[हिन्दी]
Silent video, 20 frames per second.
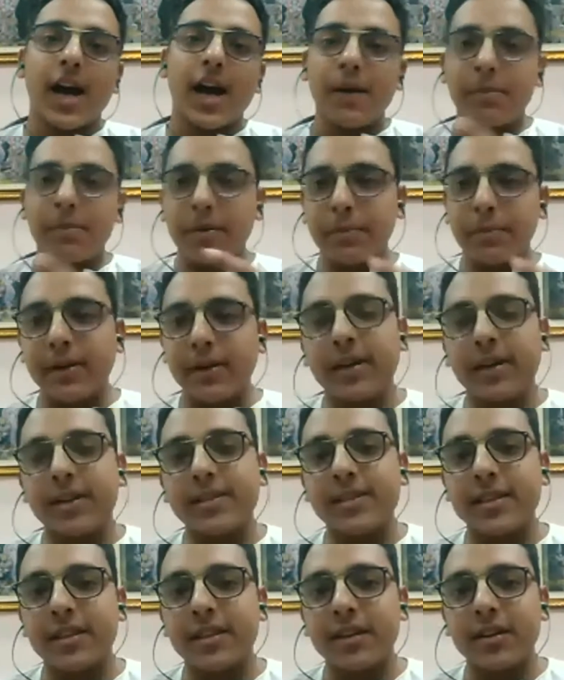आप अपने
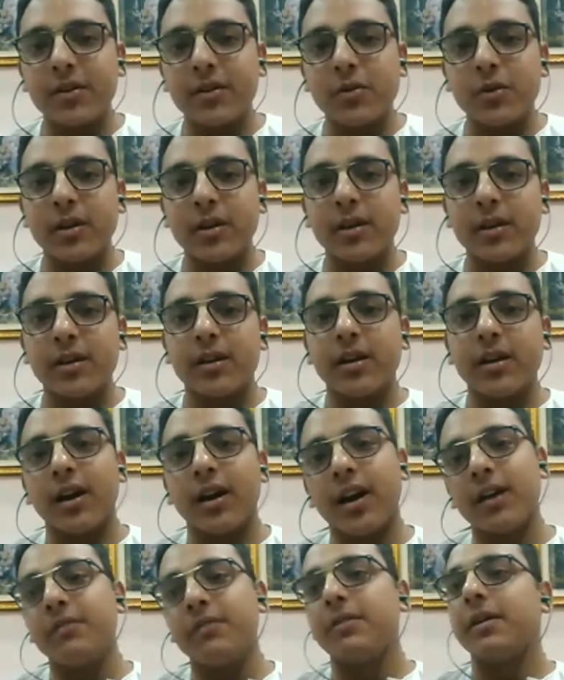ढंग से देखोगे
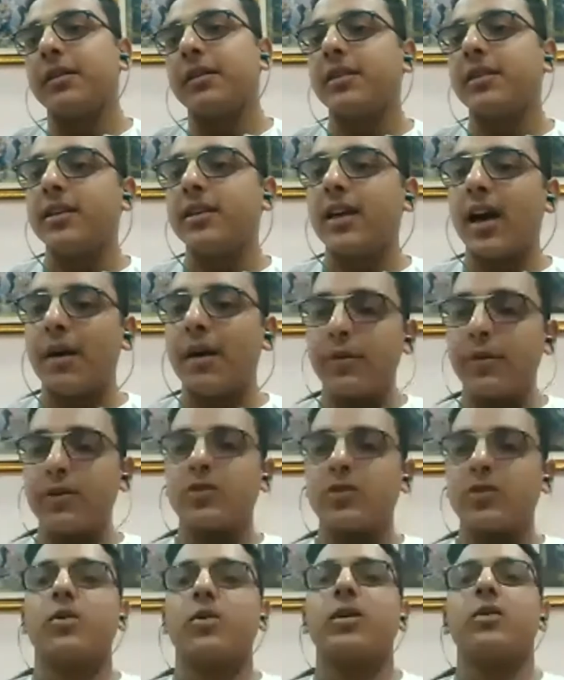हर व्यक्ति यहाँ
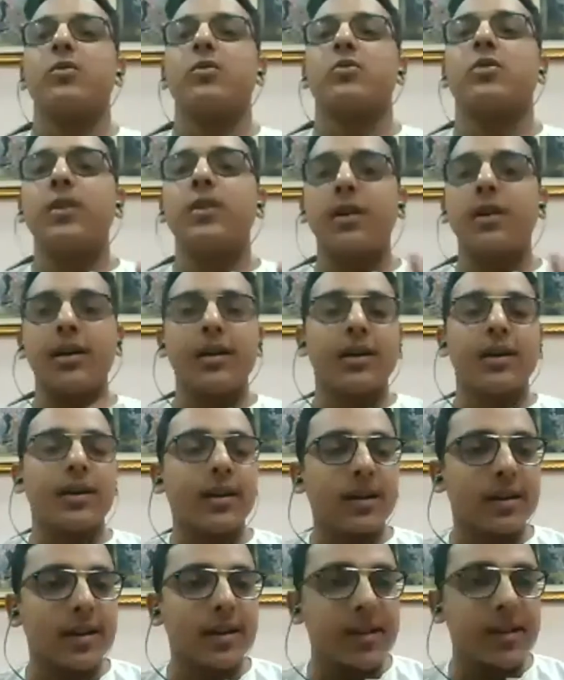पे जो है उसके अलग
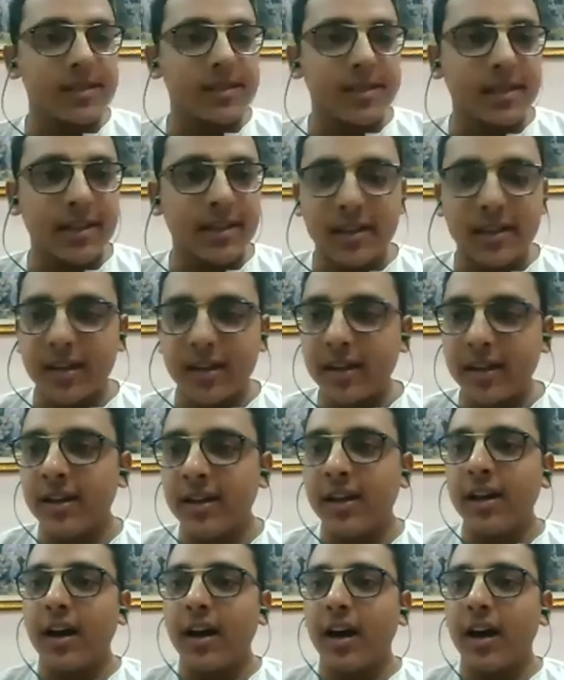अलग ढंग से देख के